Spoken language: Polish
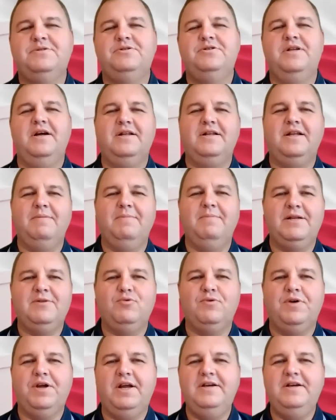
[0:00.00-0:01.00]
dosyć na
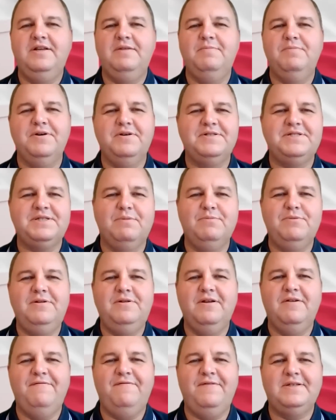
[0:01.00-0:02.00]
temat Ukrainy, bo są
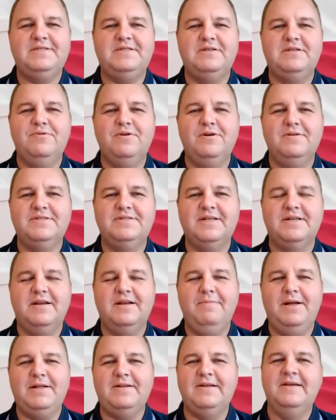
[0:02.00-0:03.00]
inne fascynujące
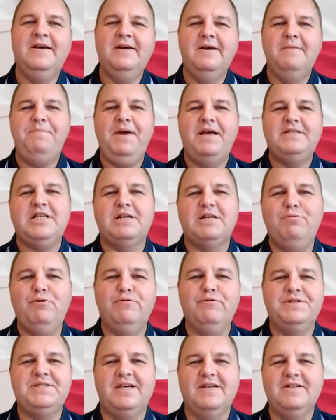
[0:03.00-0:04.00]
tematy. 500,
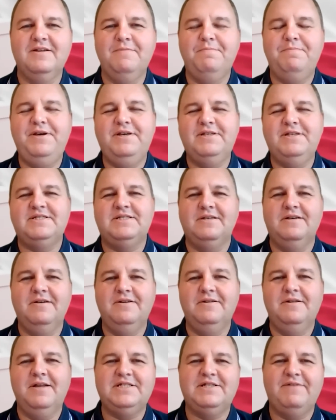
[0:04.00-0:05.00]
plus, kiedy PiS,
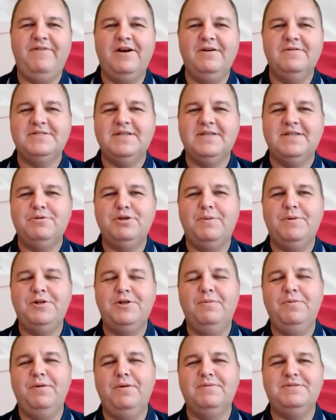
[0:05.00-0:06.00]
e, nazywając sam siebie
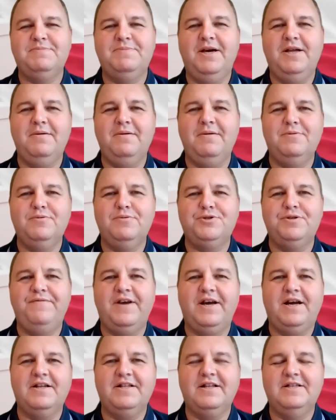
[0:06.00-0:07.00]
dobrą zmianą, już
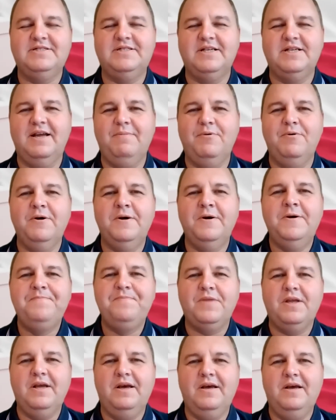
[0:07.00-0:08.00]
dwie kadencje temu
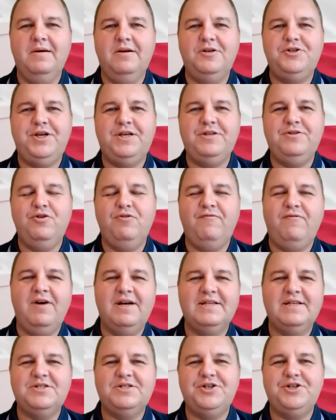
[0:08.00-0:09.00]
e, szedł do
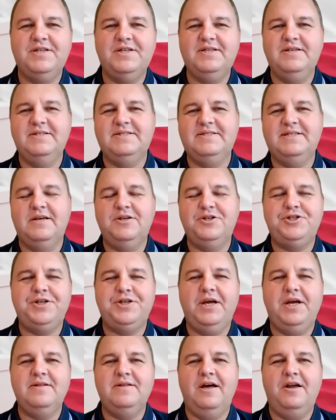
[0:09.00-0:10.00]
władzy, szedł ze
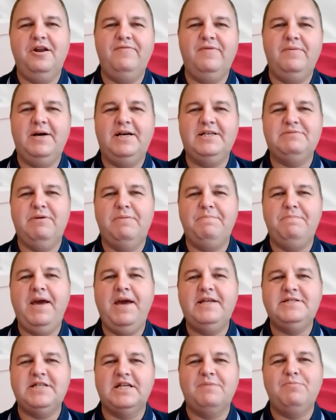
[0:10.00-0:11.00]
sztandarowym hasłem
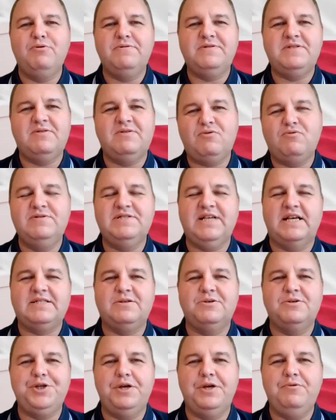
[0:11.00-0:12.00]
500, plus i ku
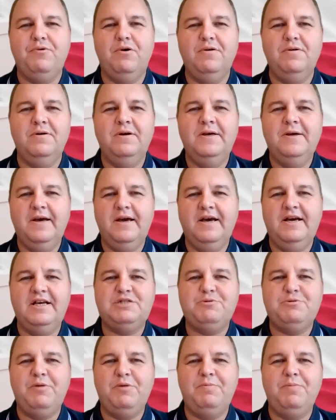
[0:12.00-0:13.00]
zaskoczeniu
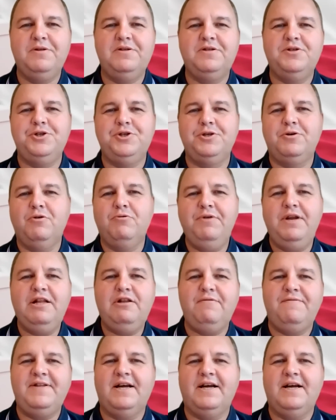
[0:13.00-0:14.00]
e, swoich politycznych
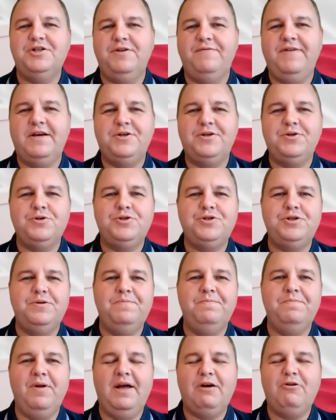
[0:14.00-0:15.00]
konkurentów i także
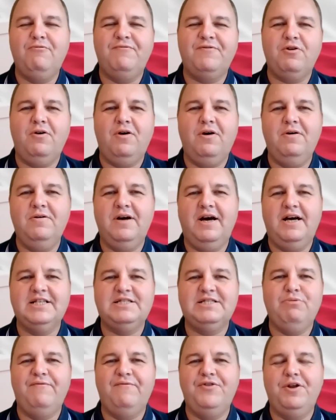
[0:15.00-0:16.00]
większości Polaków, to
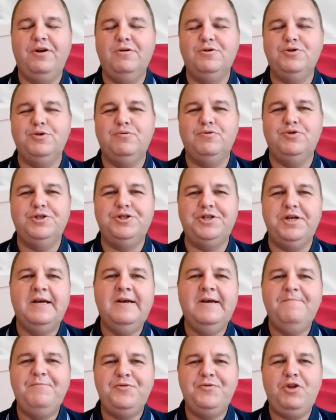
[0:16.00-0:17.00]
hasło wdrożył życie.
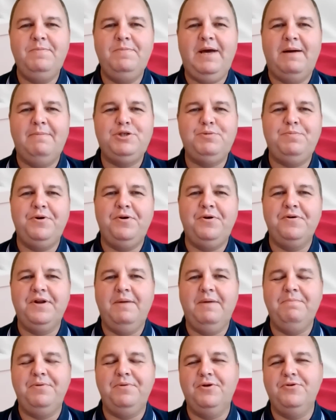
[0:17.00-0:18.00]
To miał być
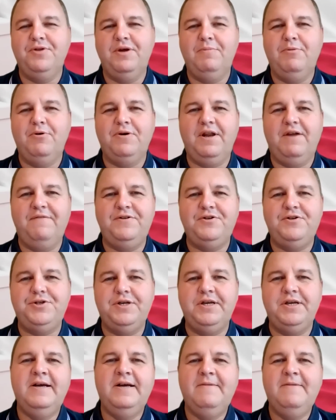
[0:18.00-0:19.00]
program
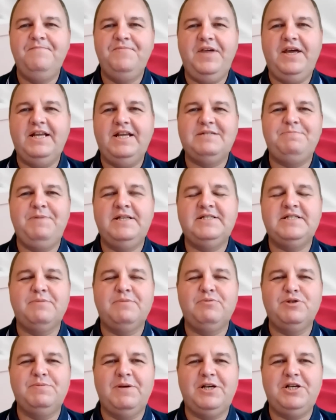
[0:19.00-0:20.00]
prodemograficzny. Teraz
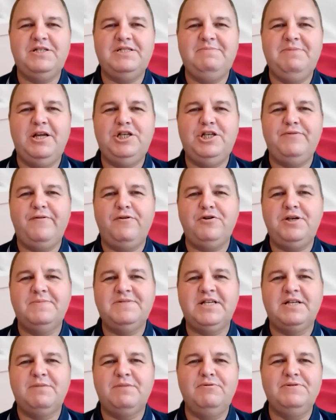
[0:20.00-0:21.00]
500 plus ma się zmienić w
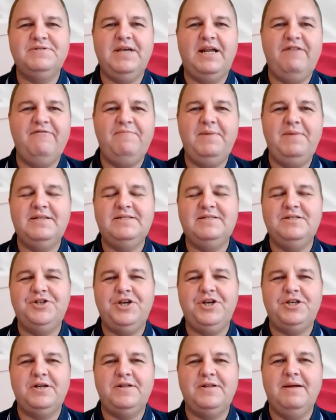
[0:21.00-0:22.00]
800, plus, ale w
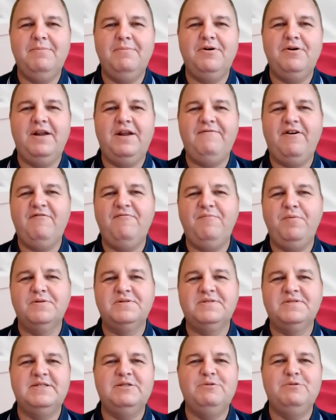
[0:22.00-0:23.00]
międzyczasie demografia w
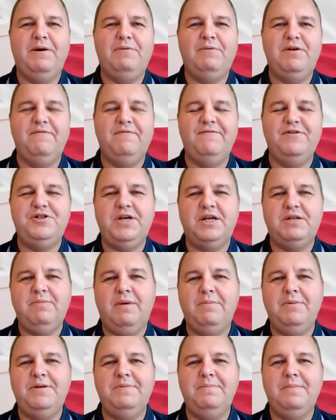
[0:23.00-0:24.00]
Polsce zupełnie
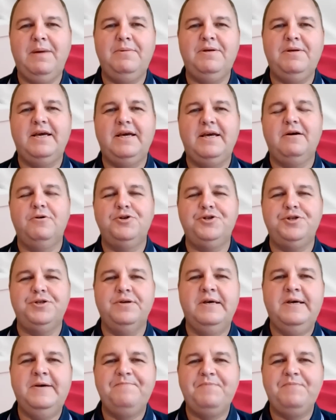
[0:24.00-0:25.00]
wysiadła. My mamy
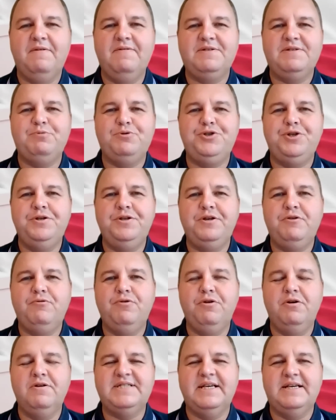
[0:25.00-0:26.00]
najgorszy
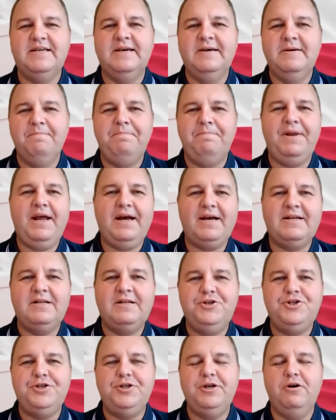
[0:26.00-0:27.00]
współczynnik urodzeń
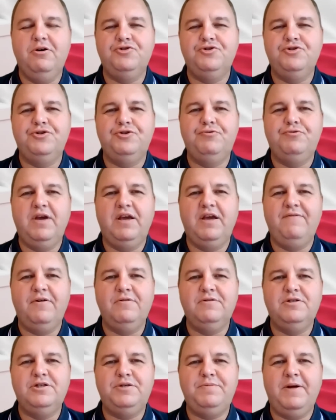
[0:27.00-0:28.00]
praktycznie od II
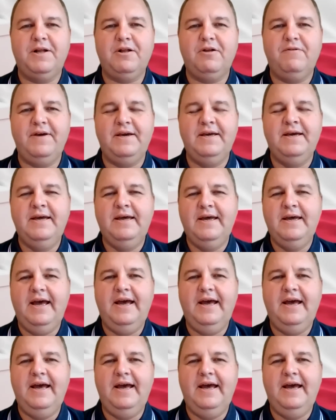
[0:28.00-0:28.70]
wojny światowej.